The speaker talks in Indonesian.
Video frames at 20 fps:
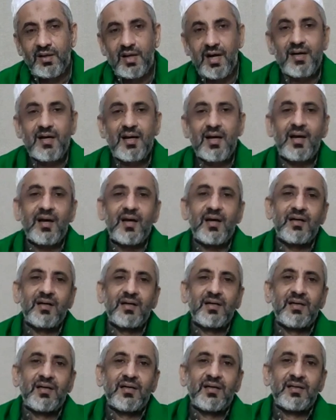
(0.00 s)
Karena
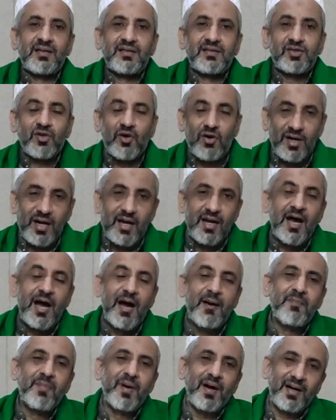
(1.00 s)
seorang
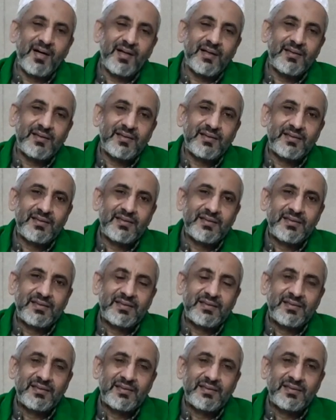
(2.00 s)
hamba
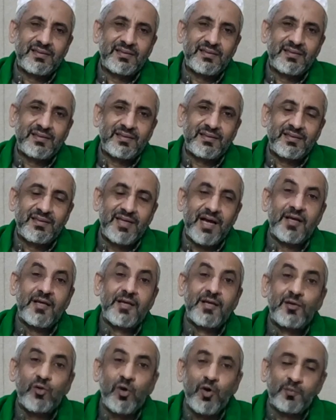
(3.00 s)
yang
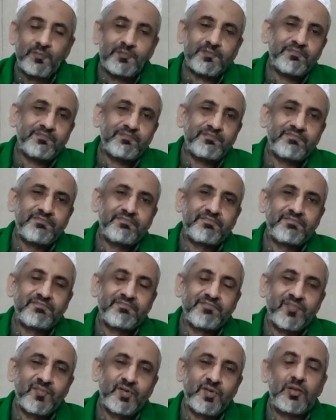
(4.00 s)
hidup
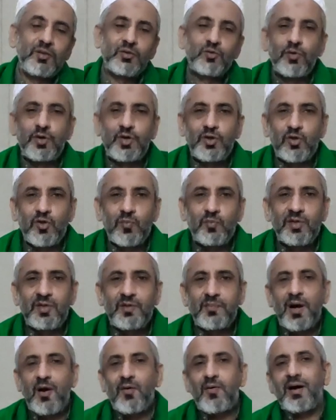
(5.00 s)
tentu hidup
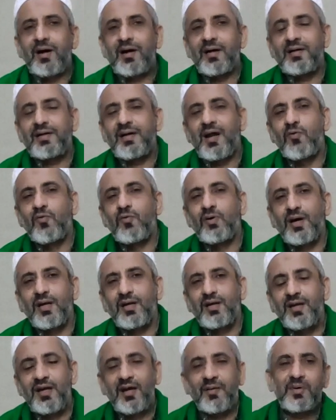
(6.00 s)
di bawah
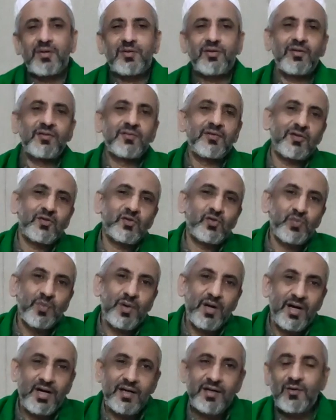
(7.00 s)
naungan nikmat Allah
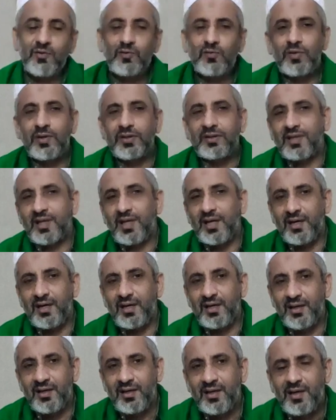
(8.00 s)
Subhanahu wa
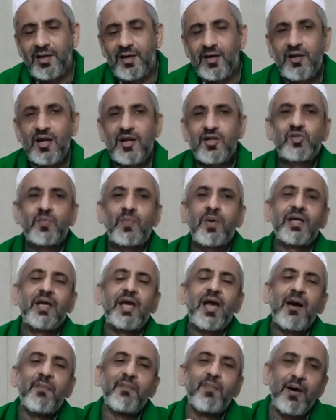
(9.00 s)
taala dan
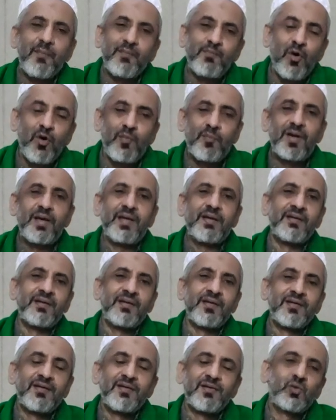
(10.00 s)
sebagai hamba mukmin
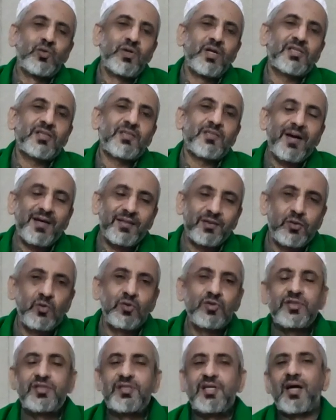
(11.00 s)
sudah
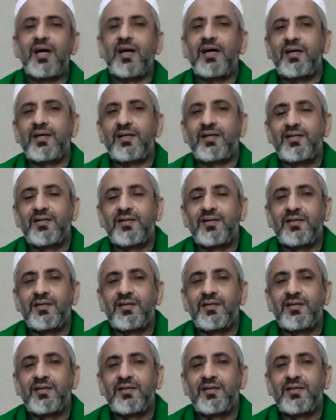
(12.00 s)
sepatutnya